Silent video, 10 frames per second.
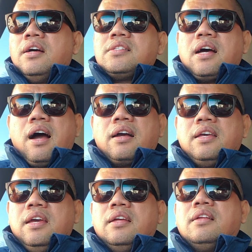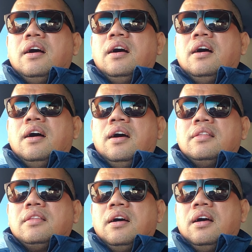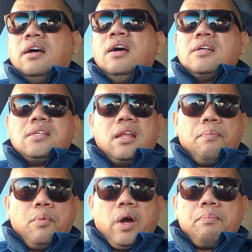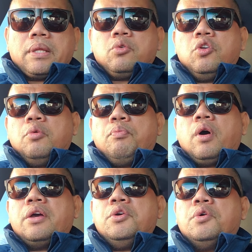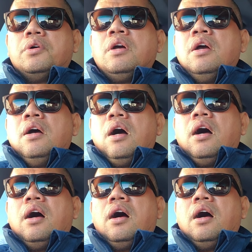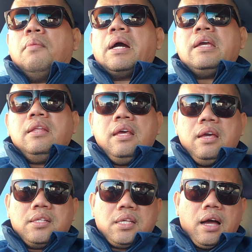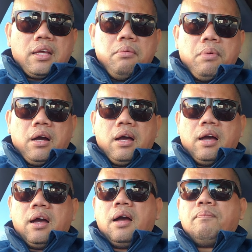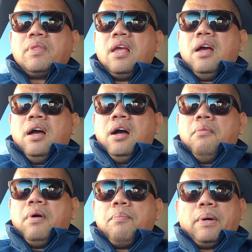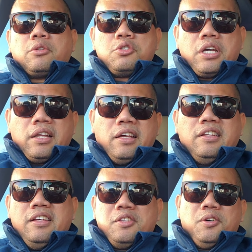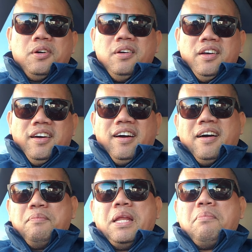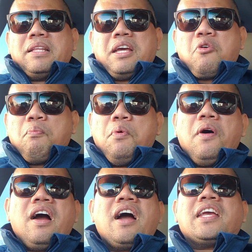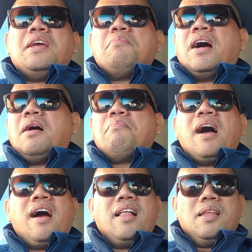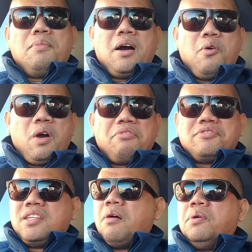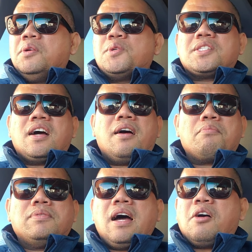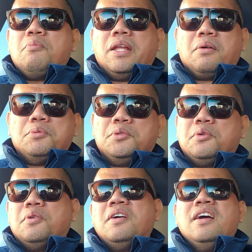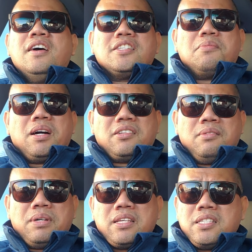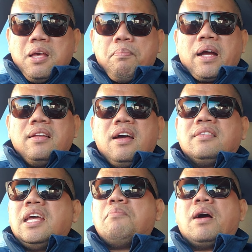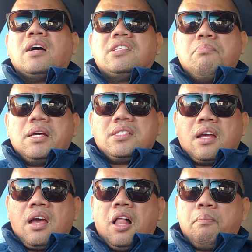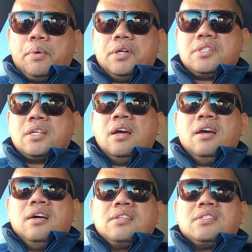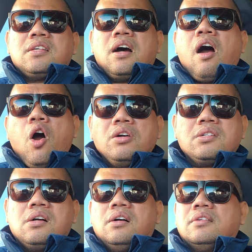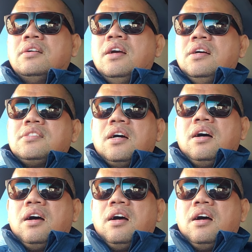sa akin. Uh, at uh, sana po ay patuloy po kayong uh, makinig sa aking mga mga patutsada dito. Uh, binabati ko po ang aking mga mahal na mga OFW sa ang dakuma ng mundo, sa mga masisipag nating mga domestic helpers sa Hong Kong, sa